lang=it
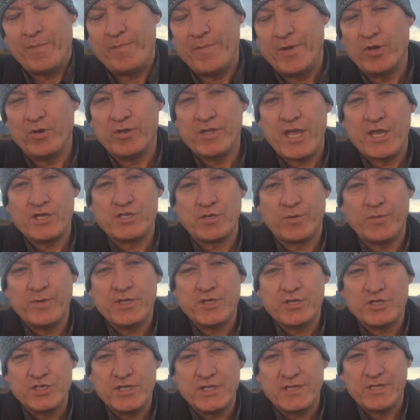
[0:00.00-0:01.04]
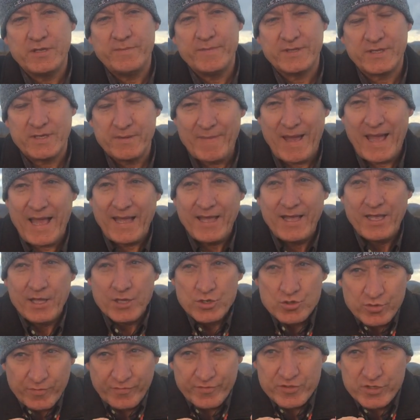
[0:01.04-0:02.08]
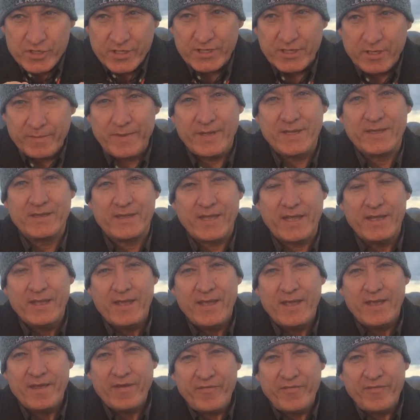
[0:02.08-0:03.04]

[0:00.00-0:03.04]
almeno 10-15 cm, ma sufficientemente